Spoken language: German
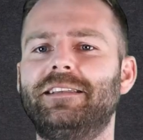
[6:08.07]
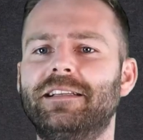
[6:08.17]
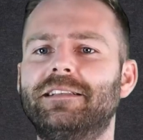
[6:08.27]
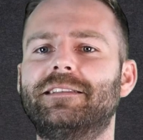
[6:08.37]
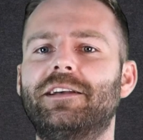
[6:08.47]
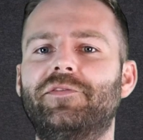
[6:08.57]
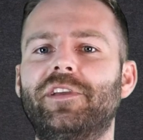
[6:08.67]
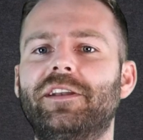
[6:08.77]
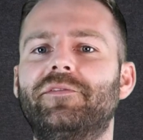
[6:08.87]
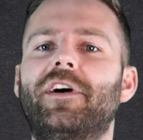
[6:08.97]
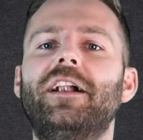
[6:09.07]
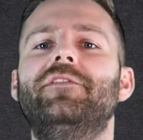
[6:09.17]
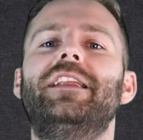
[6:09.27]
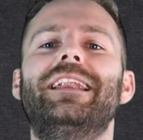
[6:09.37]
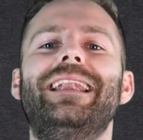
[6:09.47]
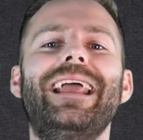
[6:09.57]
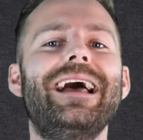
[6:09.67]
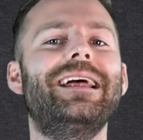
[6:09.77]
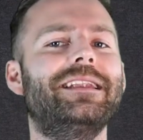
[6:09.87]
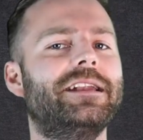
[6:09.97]
ist es auf jeden Fall, wieder näher
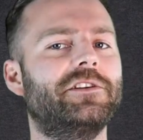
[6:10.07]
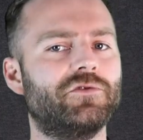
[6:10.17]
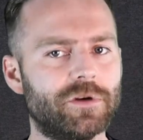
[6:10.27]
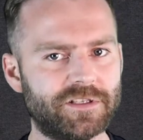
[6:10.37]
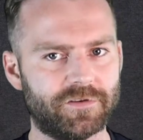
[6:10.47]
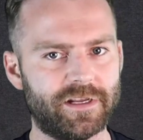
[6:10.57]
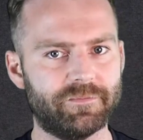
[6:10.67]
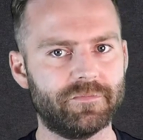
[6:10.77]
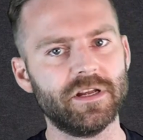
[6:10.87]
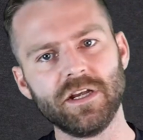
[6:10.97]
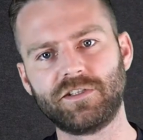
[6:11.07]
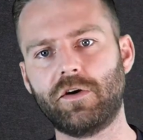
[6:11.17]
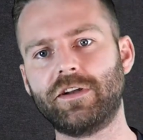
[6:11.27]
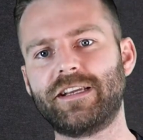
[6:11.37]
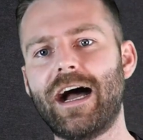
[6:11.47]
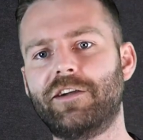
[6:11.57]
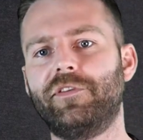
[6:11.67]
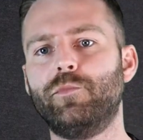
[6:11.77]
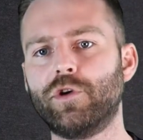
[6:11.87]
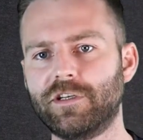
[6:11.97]
an der Natur zu leben, so autark wie
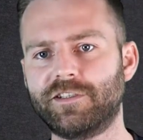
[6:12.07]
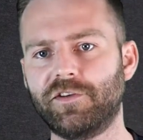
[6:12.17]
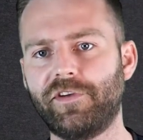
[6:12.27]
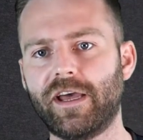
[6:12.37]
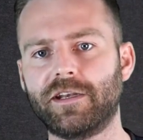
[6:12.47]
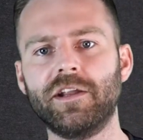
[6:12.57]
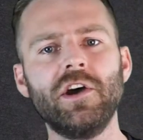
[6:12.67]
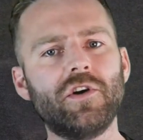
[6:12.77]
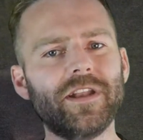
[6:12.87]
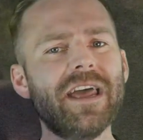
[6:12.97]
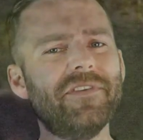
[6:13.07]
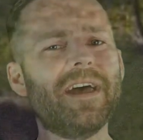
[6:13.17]
möglich zu werden und einfach ein